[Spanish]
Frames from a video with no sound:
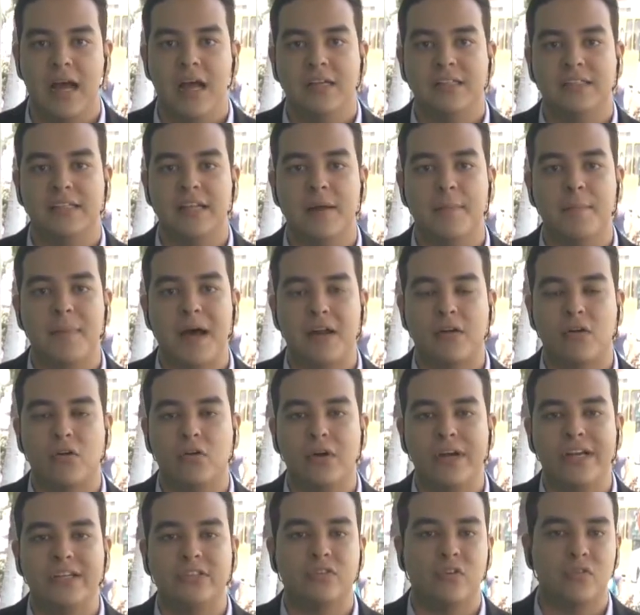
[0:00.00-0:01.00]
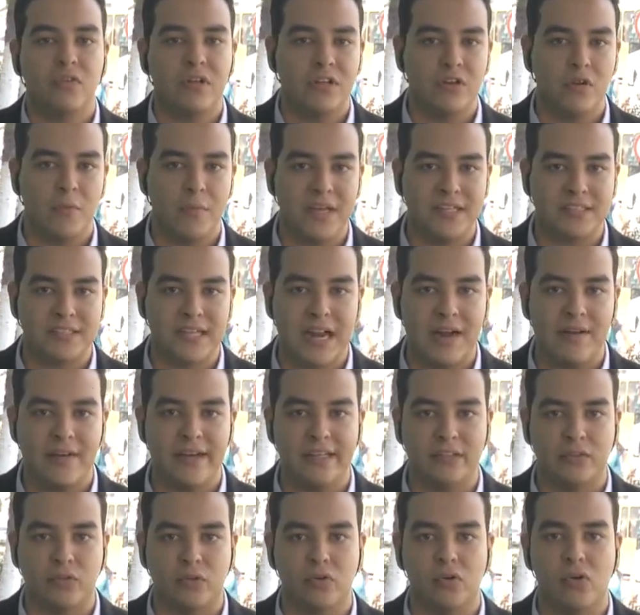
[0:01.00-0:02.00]
Sin embargo, esto no es lo más grave
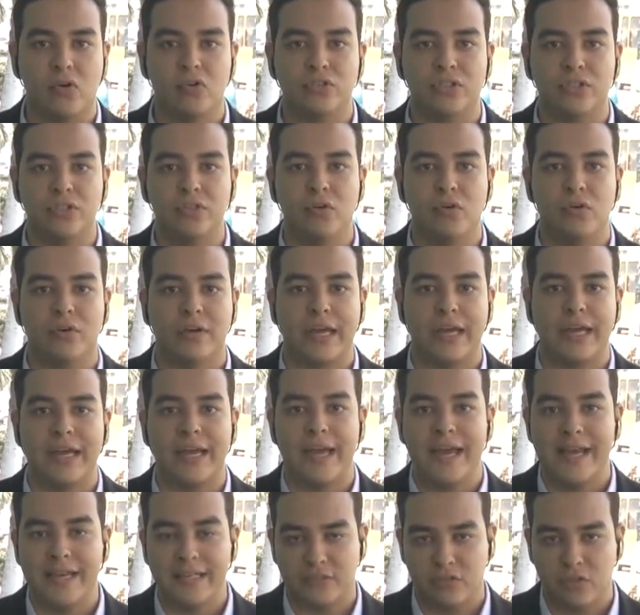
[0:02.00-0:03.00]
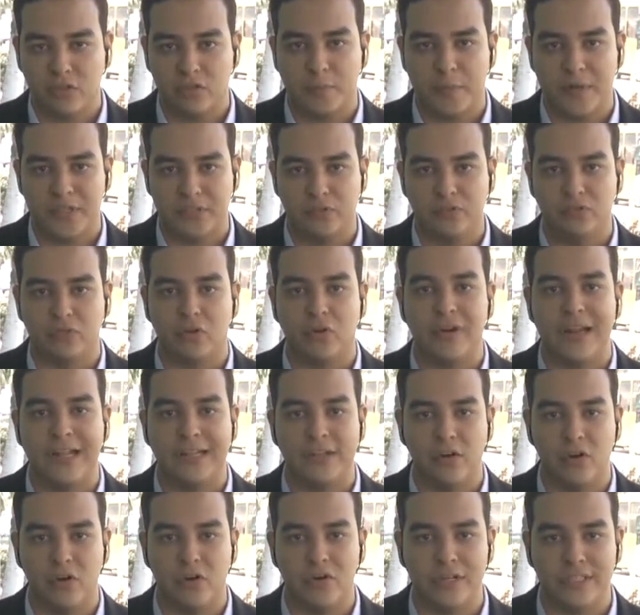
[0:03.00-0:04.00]
de todo, sino que estos presuntos
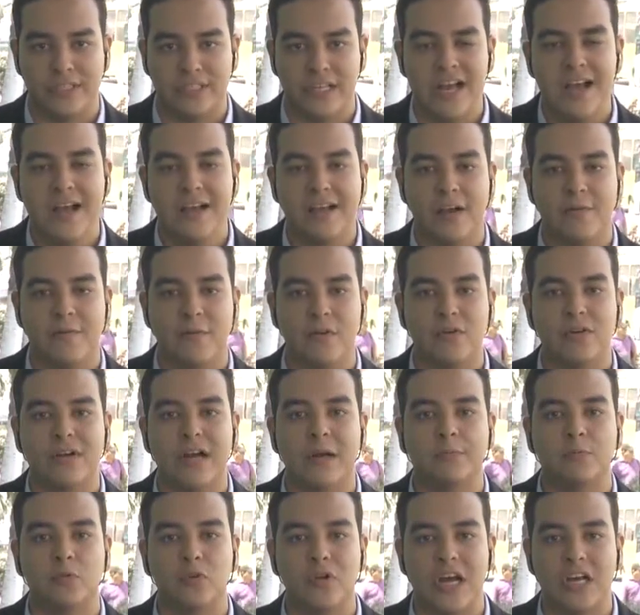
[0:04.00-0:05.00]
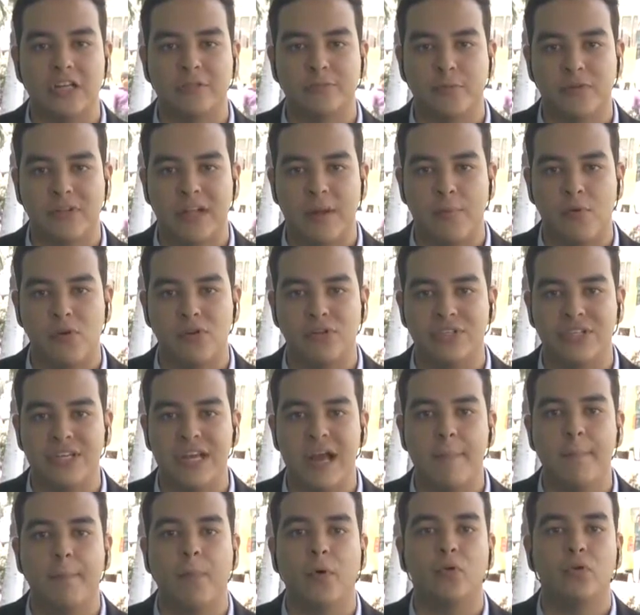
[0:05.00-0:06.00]
ladrones que fueron capturados por la
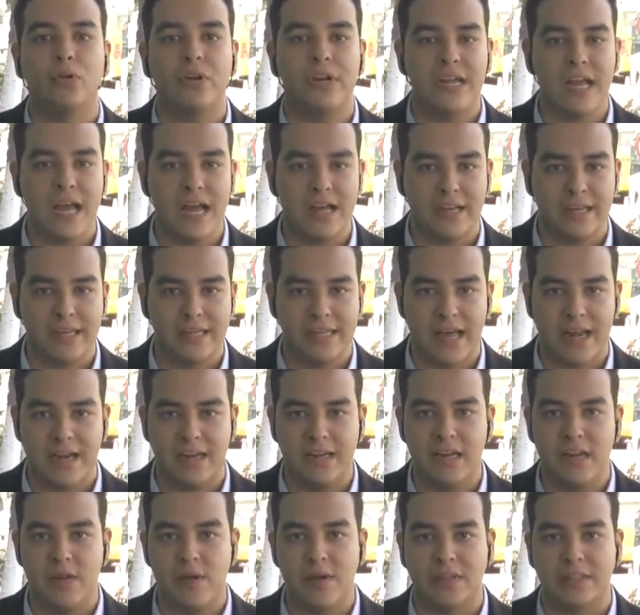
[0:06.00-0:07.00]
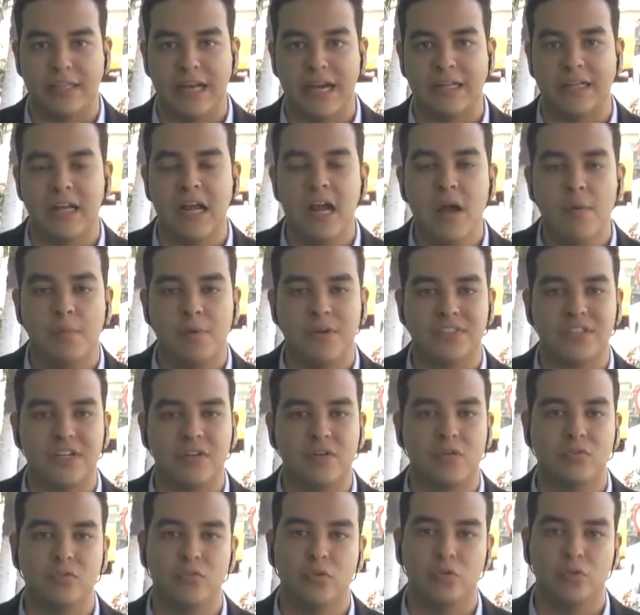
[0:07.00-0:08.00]
policía podrían quedar en libertad, pues el
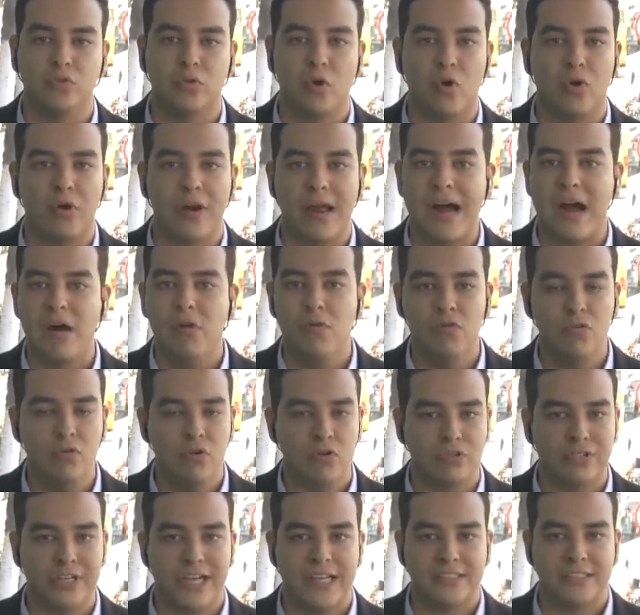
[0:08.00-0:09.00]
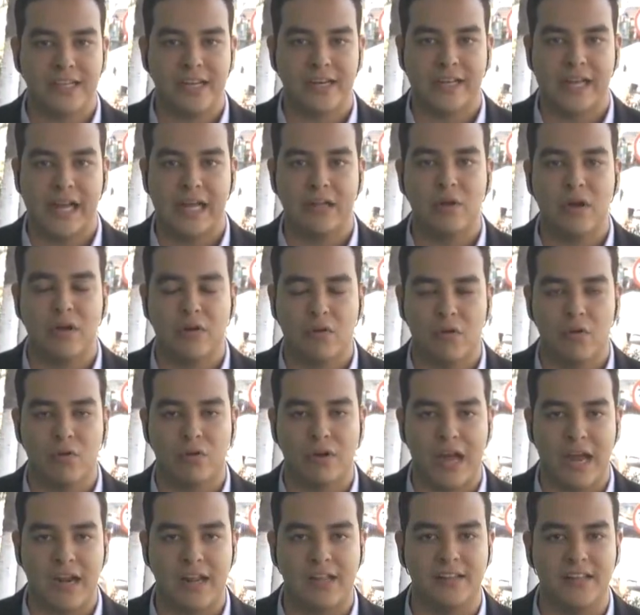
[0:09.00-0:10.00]
conductor aún no se ha acercado a
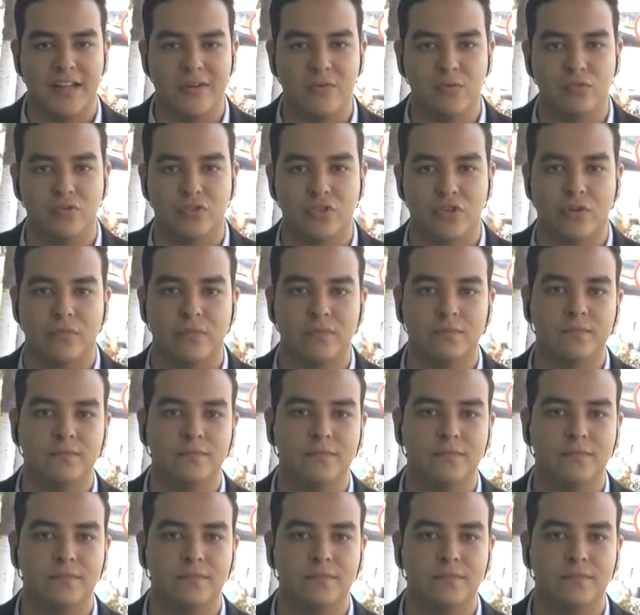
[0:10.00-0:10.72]
colocar el denuncio.